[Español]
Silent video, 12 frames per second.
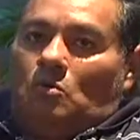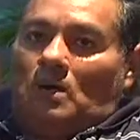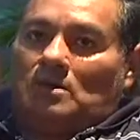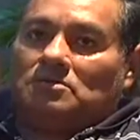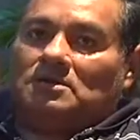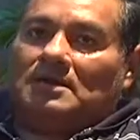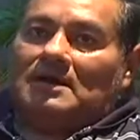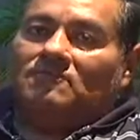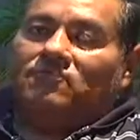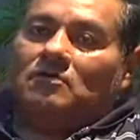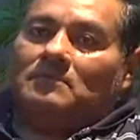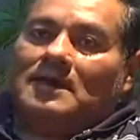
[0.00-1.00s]
cuadros de
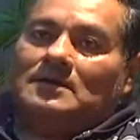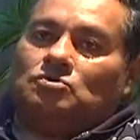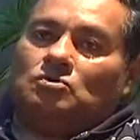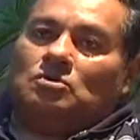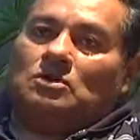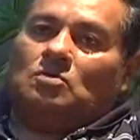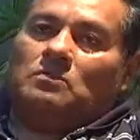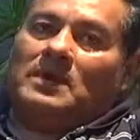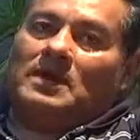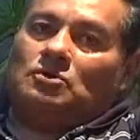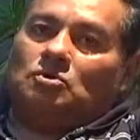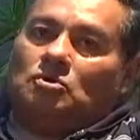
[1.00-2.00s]
gran formato, de un
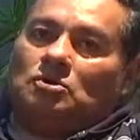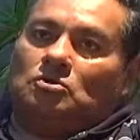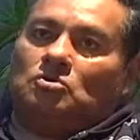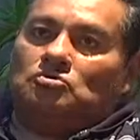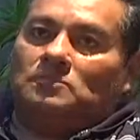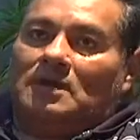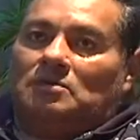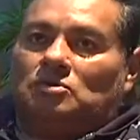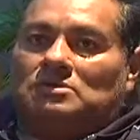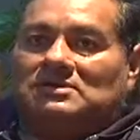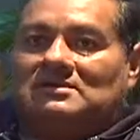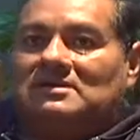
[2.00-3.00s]
metro, de dos metros,